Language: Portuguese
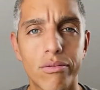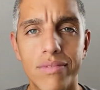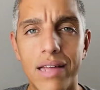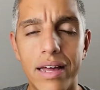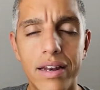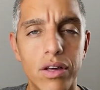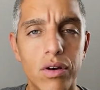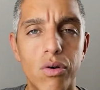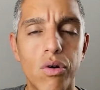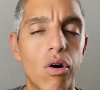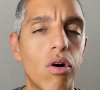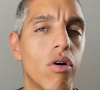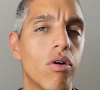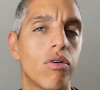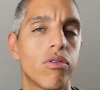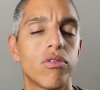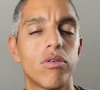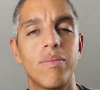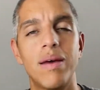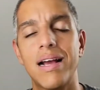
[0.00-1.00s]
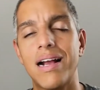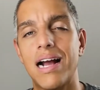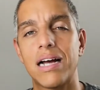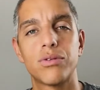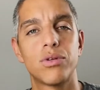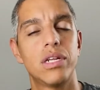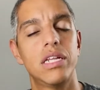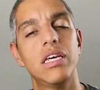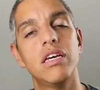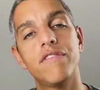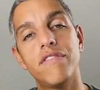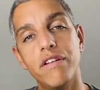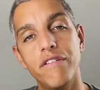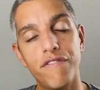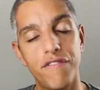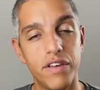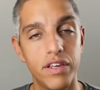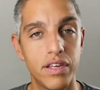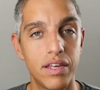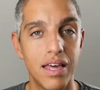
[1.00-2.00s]
da Nikon, no Mercado Livre,
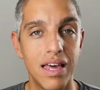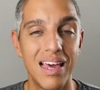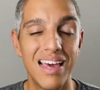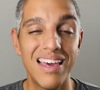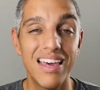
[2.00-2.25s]
enfim,